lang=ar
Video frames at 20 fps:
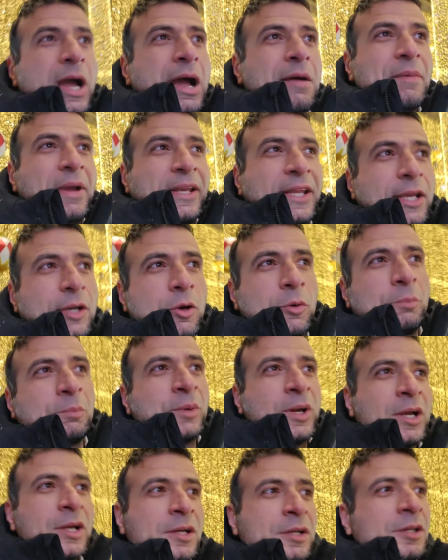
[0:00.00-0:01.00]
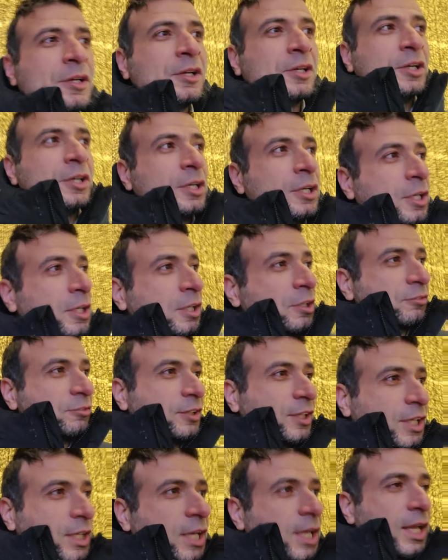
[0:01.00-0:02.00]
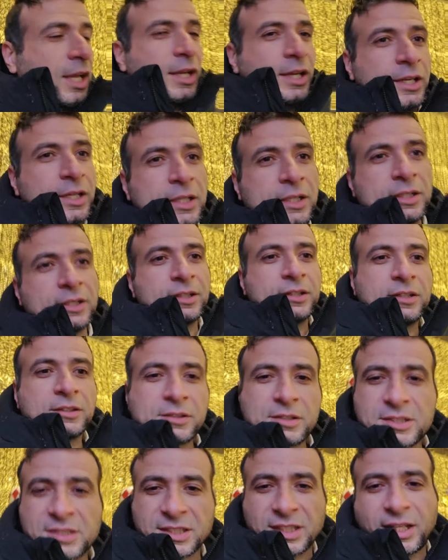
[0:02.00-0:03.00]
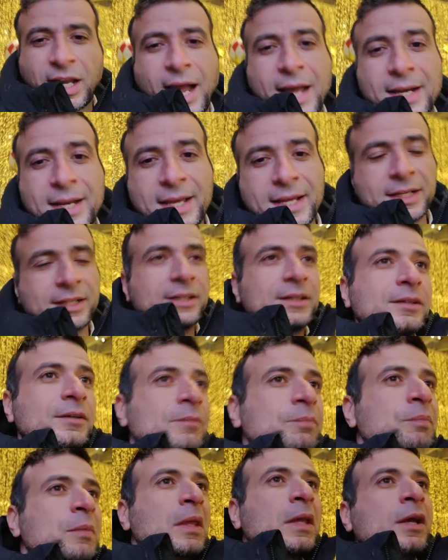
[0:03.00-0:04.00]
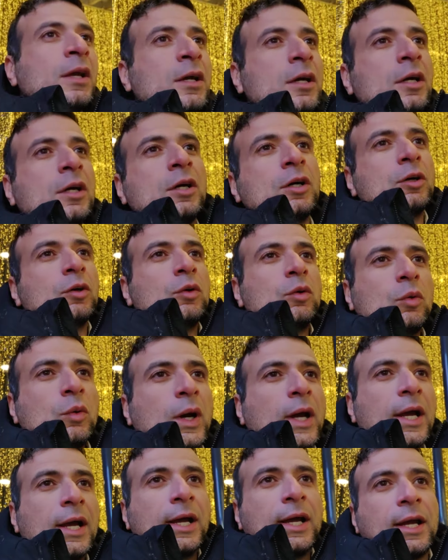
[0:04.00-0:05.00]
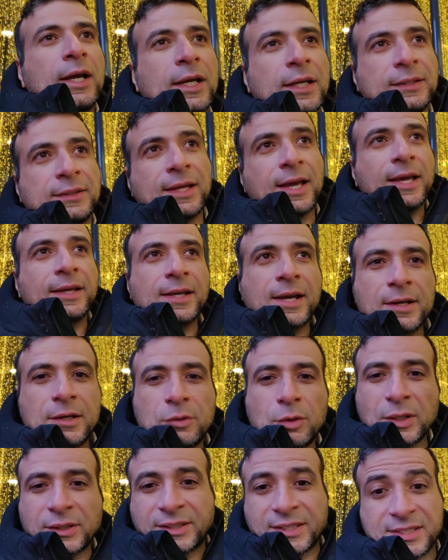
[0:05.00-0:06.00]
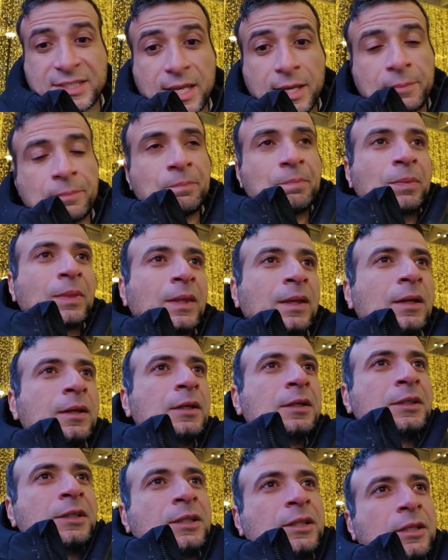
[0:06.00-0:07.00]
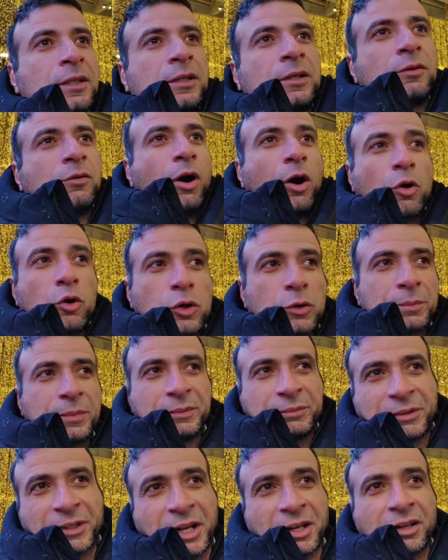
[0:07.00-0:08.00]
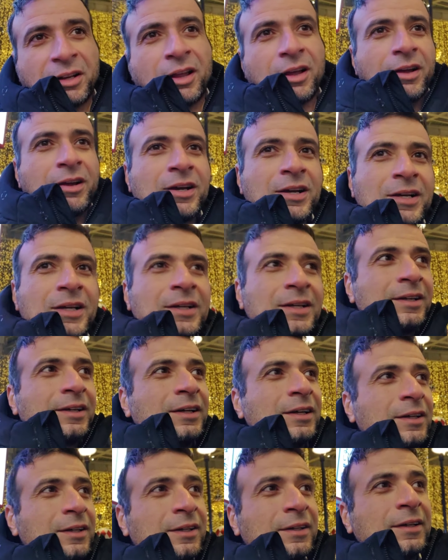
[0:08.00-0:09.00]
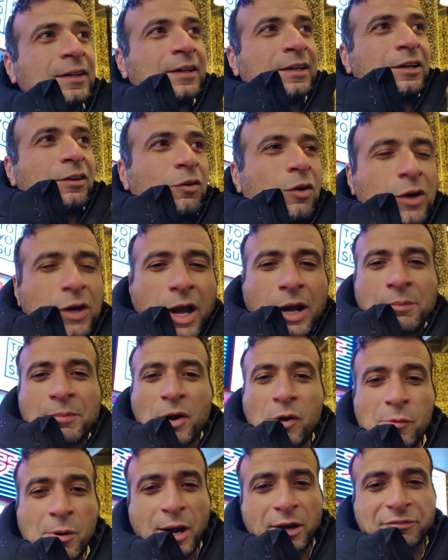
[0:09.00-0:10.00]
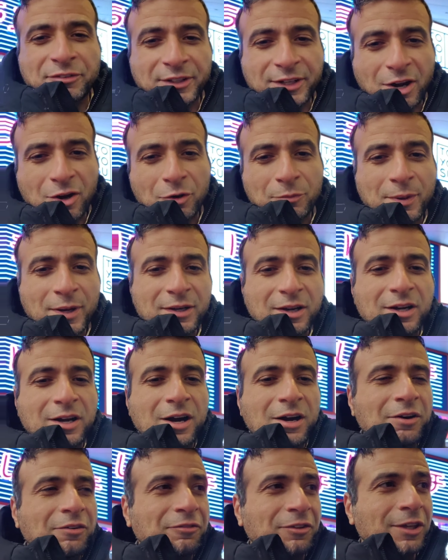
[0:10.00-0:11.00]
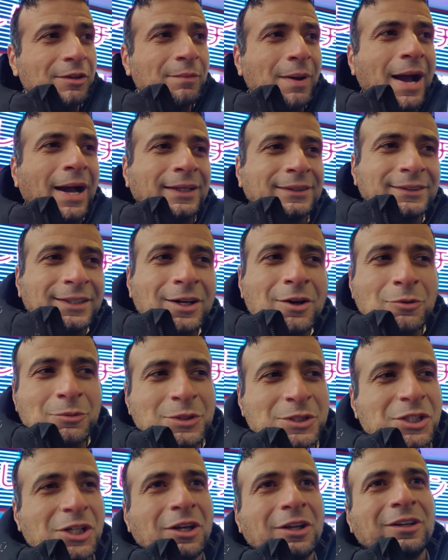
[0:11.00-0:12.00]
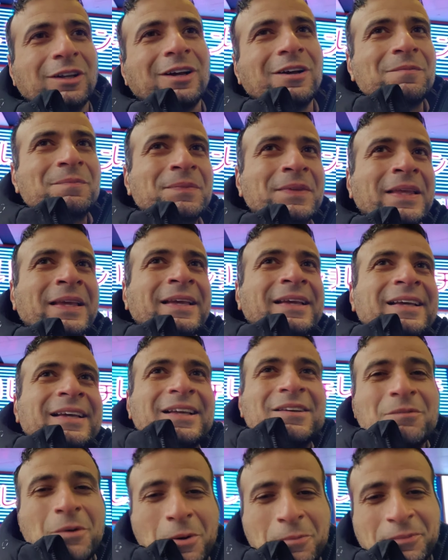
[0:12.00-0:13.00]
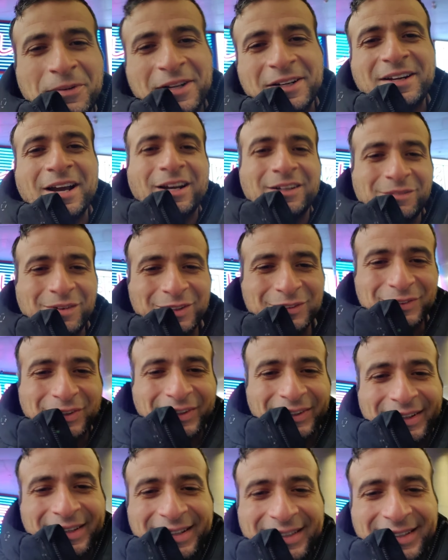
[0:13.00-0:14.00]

امانيكم في رزق حلال وهدايه والتزام وقرب من الله ورحمه ومغفره وبركه فيما عندكم ان شاء الله المهم نرجع لموضوعنا